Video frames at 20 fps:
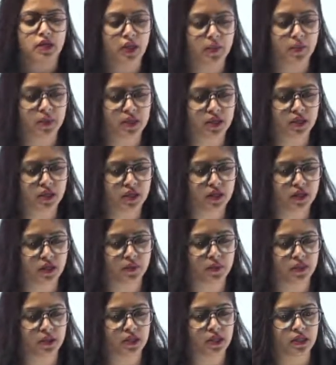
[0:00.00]
नमस्ते जी
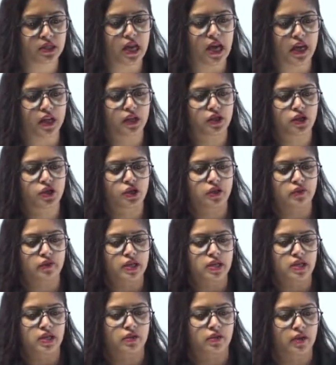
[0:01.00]
नमस्ते जागृत
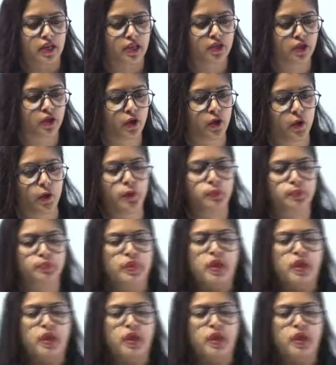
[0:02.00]
श्रीवास्तव कैसे हो